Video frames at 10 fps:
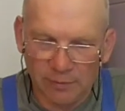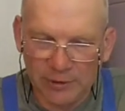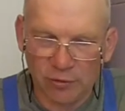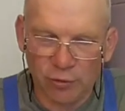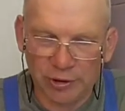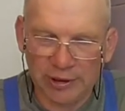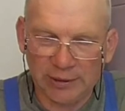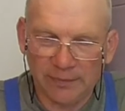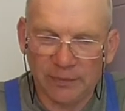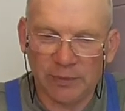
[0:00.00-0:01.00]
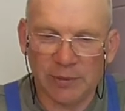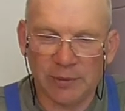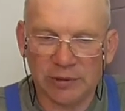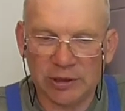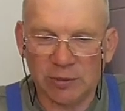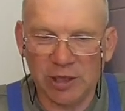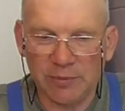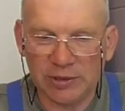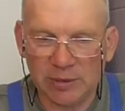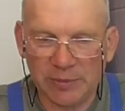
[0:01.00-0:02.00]
пригодна, значит, а
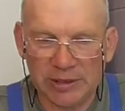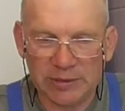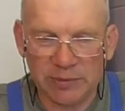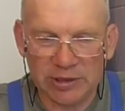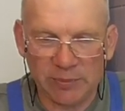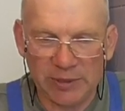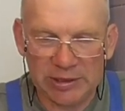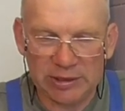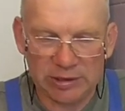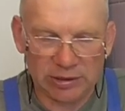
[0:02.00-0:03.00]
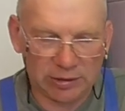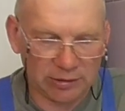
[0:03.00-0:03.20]
безопас, безопасна значит,